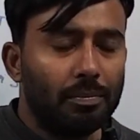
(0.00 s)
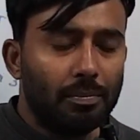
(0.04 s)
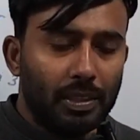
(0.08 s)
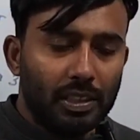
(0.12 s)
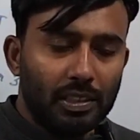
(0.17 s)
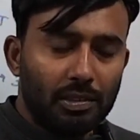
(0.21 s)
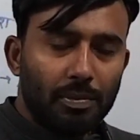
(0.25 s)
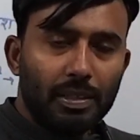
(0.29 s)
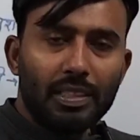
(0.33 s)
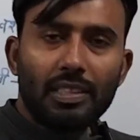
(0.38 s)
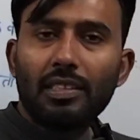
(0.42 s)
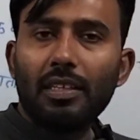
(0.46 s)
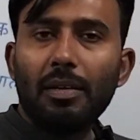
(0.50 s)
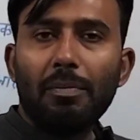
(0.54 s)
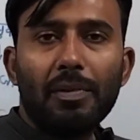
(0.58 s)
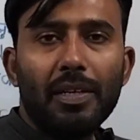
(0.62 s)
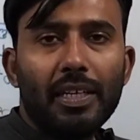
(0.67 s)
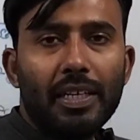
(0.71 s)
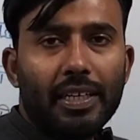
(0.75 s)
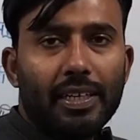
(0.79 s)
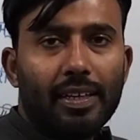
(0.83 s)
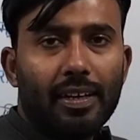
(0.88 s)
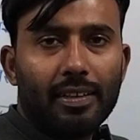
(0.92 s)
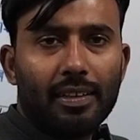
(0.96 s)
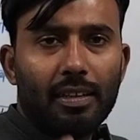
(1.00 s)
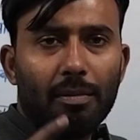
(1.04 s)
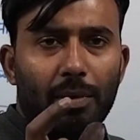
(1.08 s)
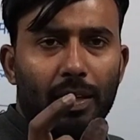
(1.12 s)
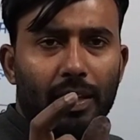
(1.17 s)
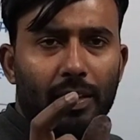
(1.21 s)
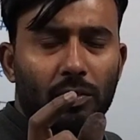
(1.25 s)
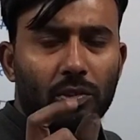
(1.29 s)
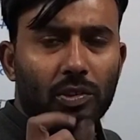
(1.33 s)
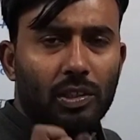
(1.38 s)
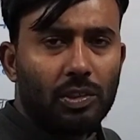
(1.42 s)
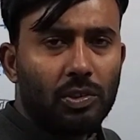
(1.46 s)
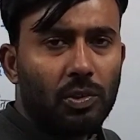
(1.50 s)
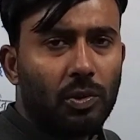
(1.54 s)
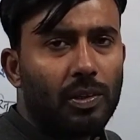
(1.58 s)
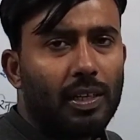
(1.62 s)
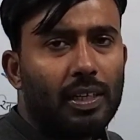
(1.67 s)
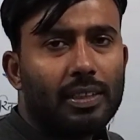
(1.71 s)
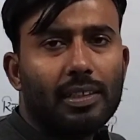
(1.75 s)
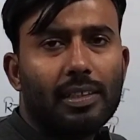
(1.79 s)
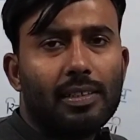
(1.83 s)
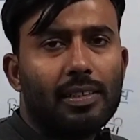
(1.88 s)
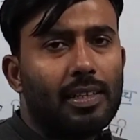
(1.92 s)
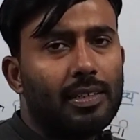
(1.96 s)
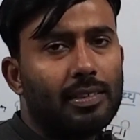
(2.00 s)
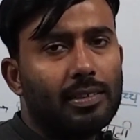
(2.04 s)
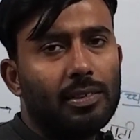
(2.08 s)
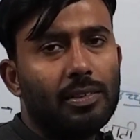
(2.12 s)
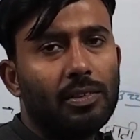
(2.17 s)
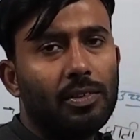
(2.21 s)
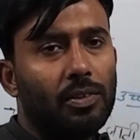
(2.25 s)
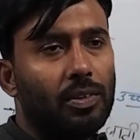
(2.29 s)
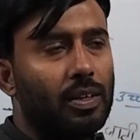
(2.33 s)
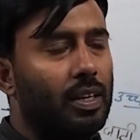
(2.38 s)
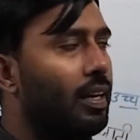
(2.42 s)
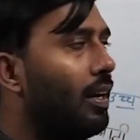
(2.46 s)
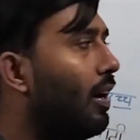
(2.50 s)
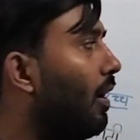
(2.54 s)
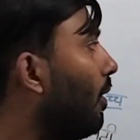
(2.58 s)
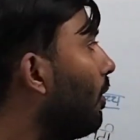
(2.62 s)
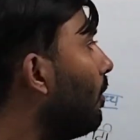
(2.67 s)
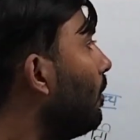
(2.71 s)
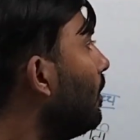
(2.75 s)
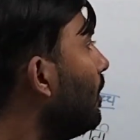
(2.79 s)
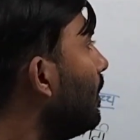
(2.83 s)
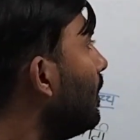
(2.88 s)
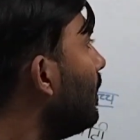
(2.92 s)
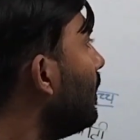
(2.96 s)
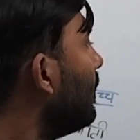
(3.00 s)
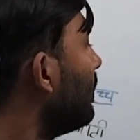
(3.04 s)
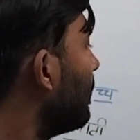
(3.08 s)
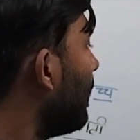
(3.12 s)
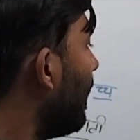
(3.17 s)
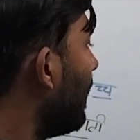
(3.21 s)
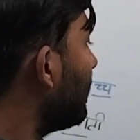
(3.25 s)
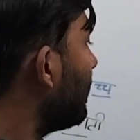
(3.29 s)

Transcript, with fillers: बीच में स्किप नहीं किया था भले उसका छोटा सा शासन क्यों ना रहा हो तो